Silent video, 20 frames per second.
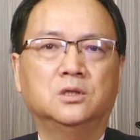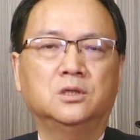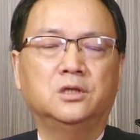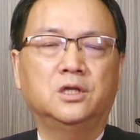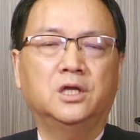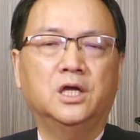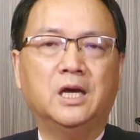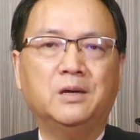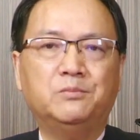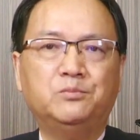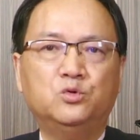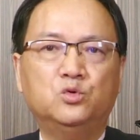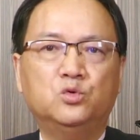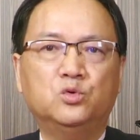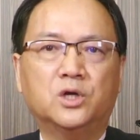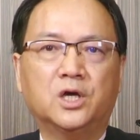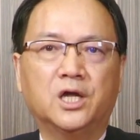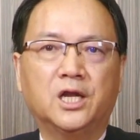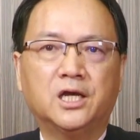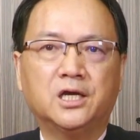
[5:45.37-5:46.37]
你还不如
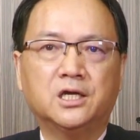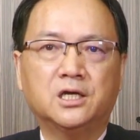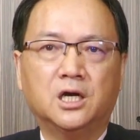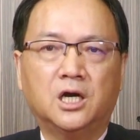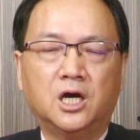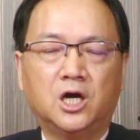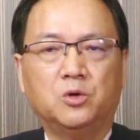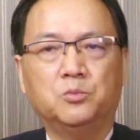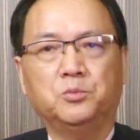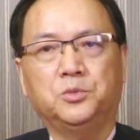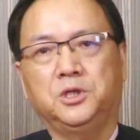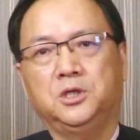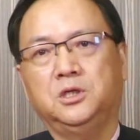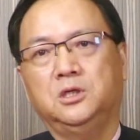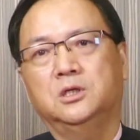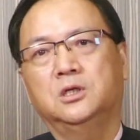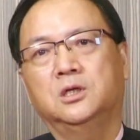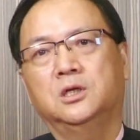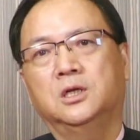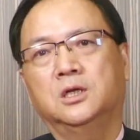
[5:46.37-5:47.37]
给他一个好名，
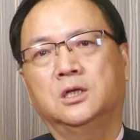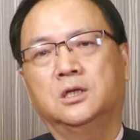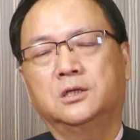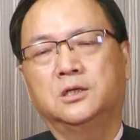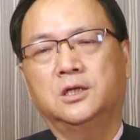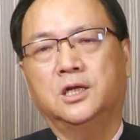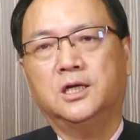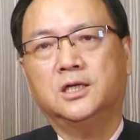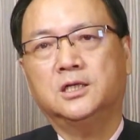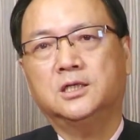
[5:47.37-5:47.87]
让